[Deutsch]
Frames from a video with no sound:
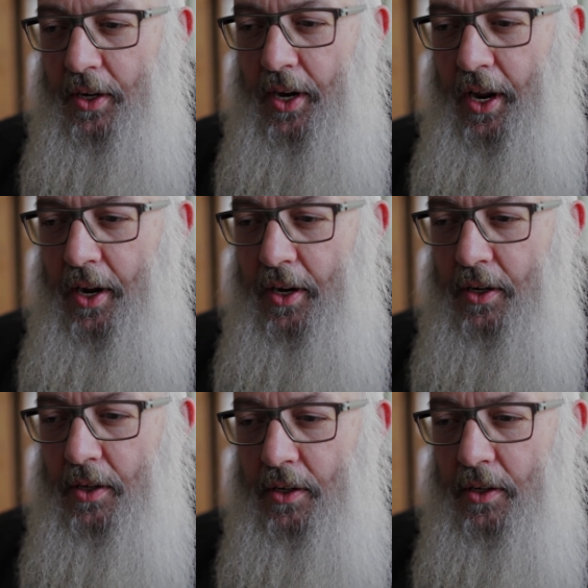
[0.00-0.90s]

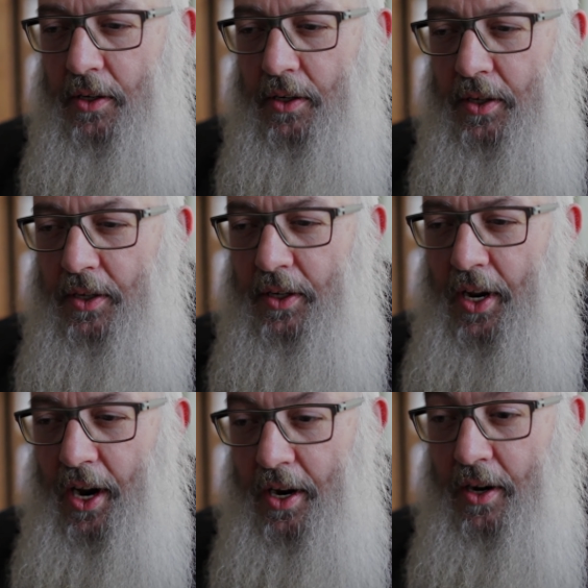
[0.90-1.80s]
der
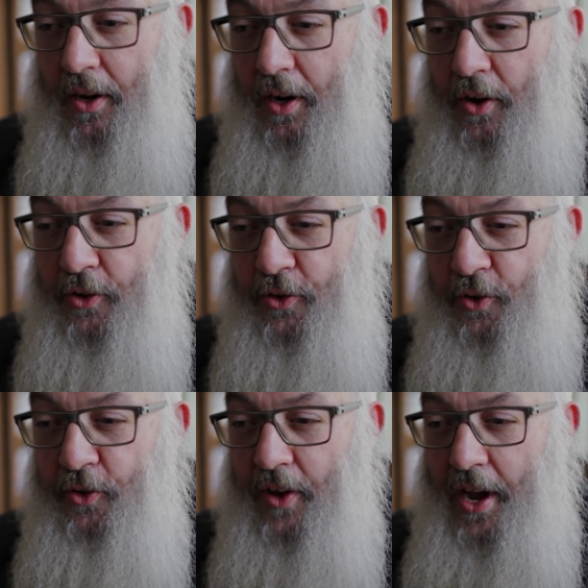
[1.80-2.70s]
den anderen auch
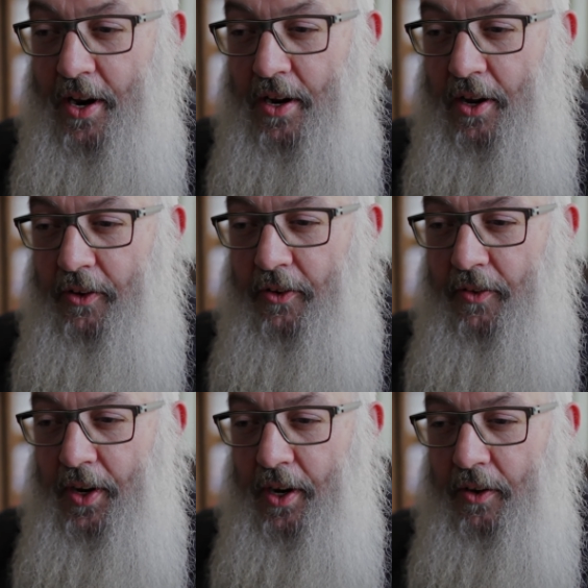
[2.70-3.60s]
so sein lässt,
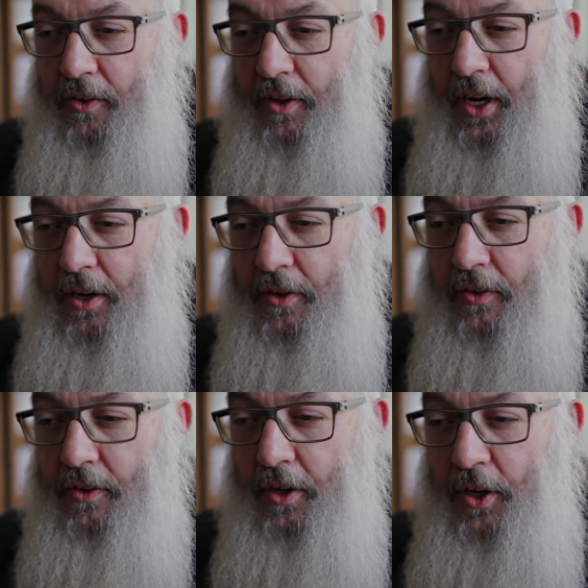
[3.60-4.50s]
wie er ist,
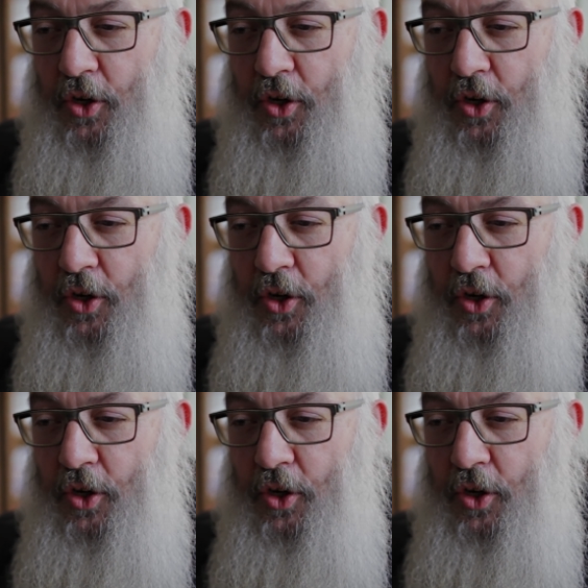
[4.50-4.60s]
als